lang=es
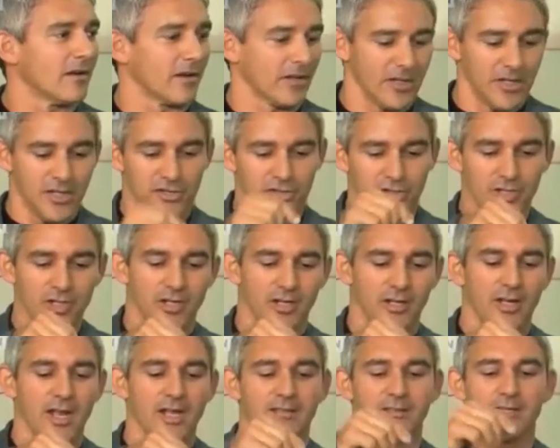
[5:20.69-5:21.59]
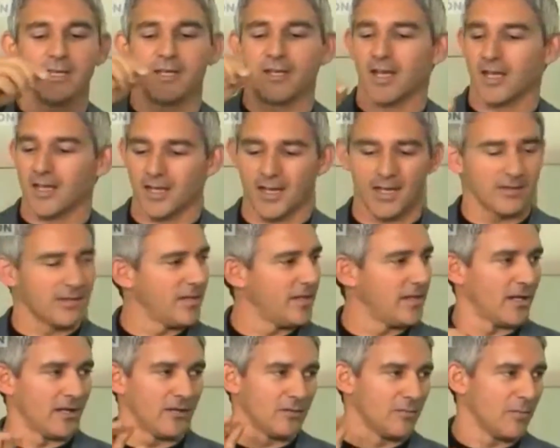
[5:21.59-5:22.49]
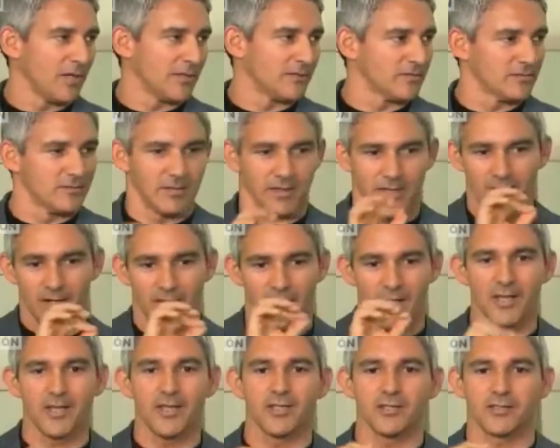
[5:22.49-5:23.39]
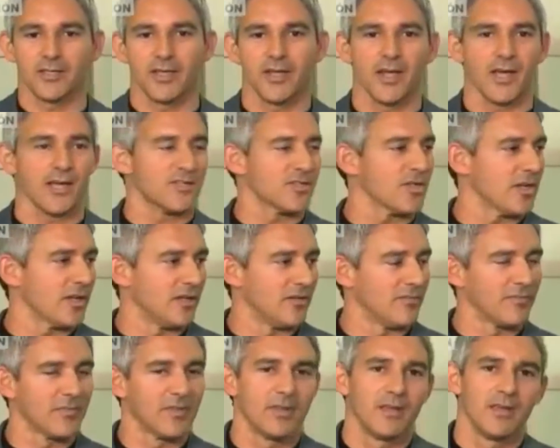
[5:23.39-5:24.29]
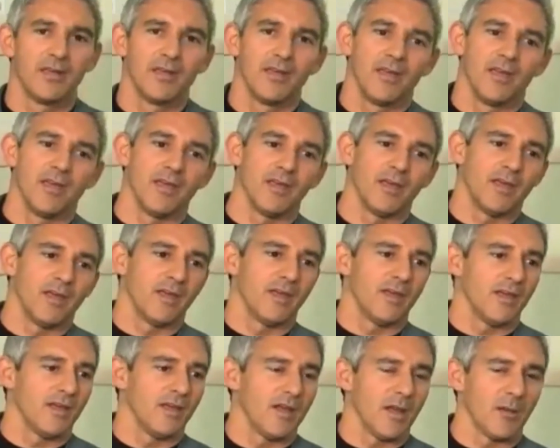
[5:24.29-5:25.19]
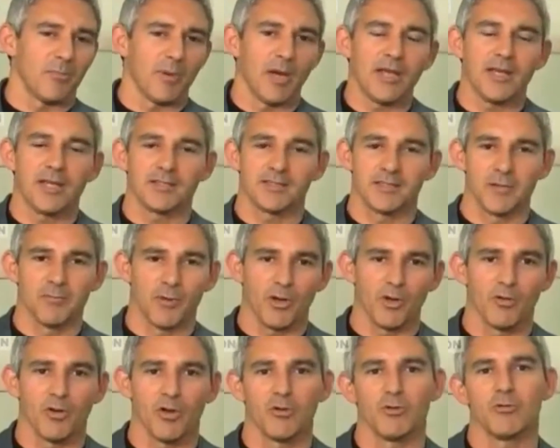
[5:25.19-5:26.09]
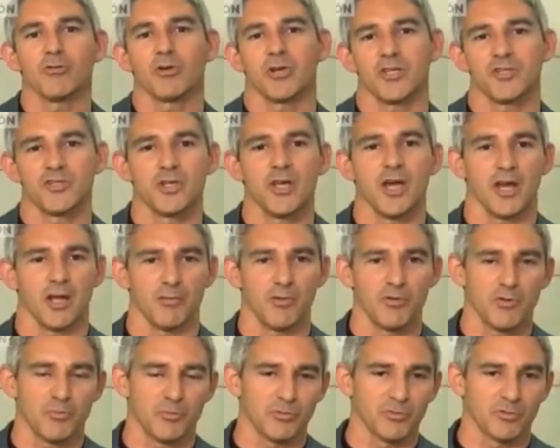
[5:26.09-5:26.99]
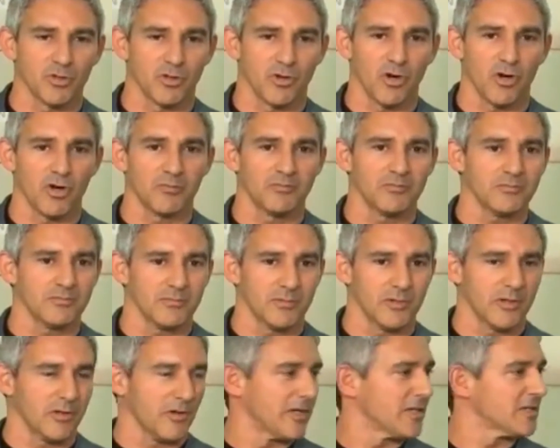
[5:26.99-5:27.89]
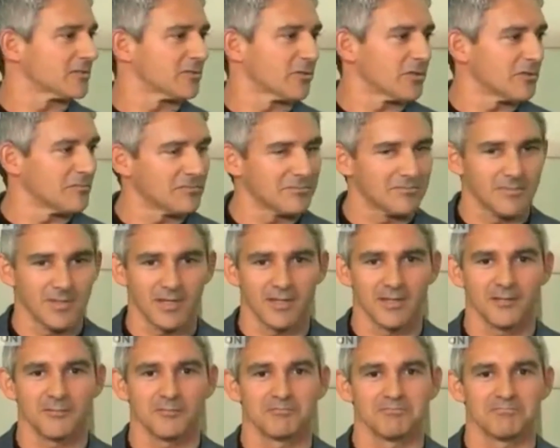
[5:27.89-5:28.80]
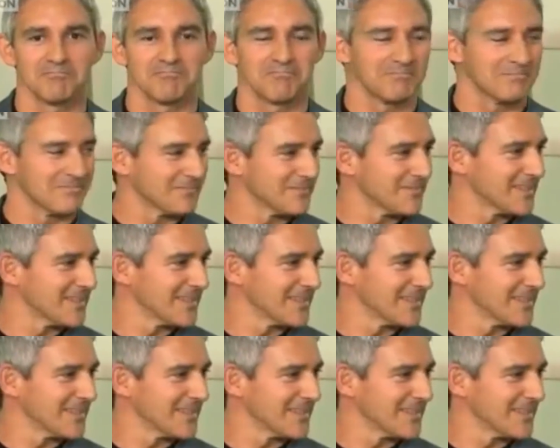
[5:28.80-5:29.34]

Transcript: Richie y Latina y, Latina, nomás. R-I-C-H-I. Eh, la página es www.richijaramillo.com. Bueno, ahí estoy. Perfecto.